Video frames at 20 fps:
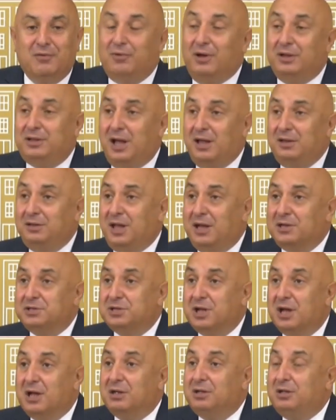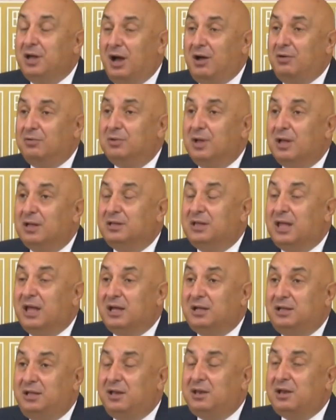Vatandaş ya
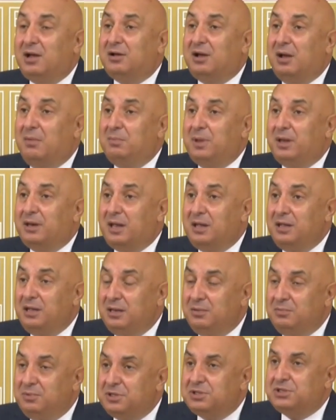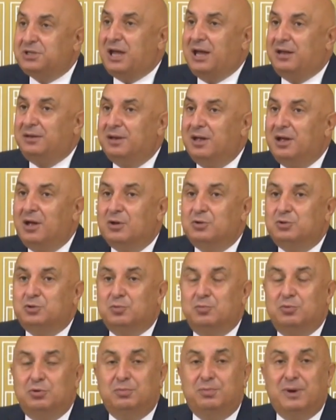tekli rakamlara inmişken
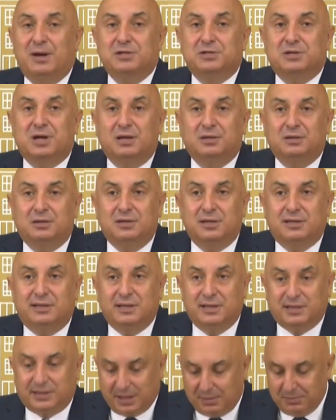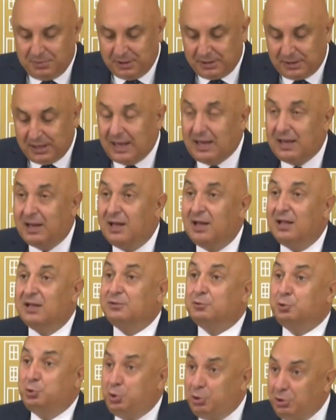Cumhurbaşkanlığı sisteminde
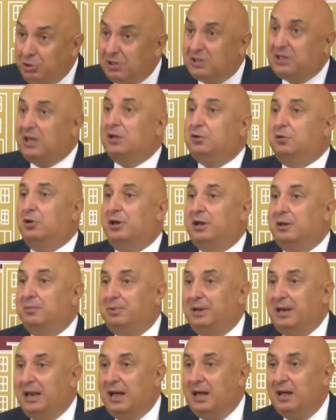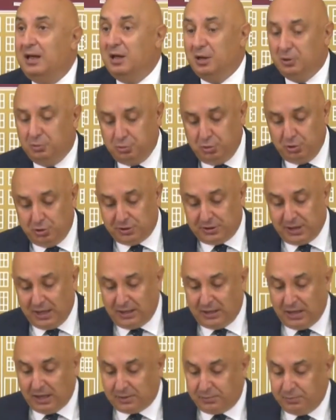TÜİK'e göre bile yüzde
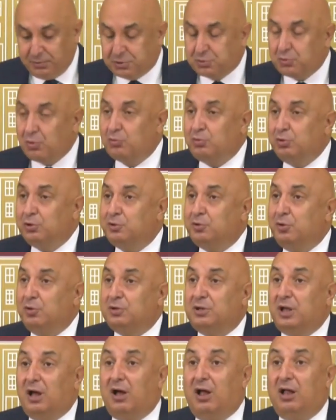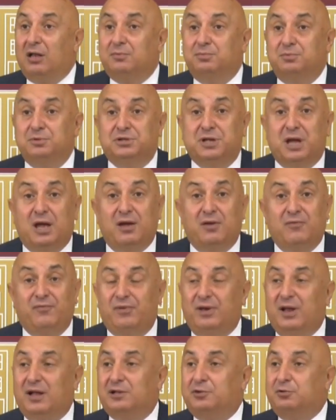79.60'ı
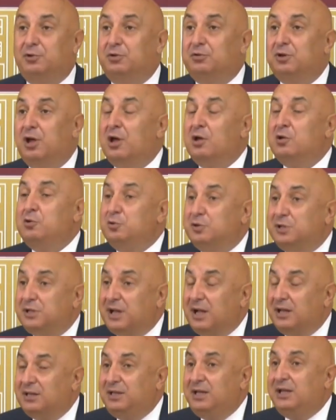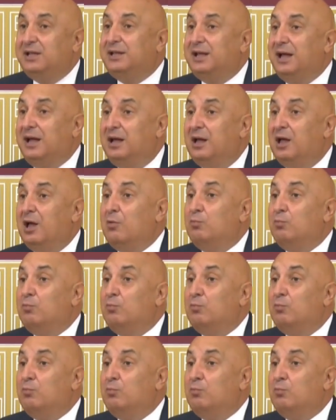enflasyon yükseldiyse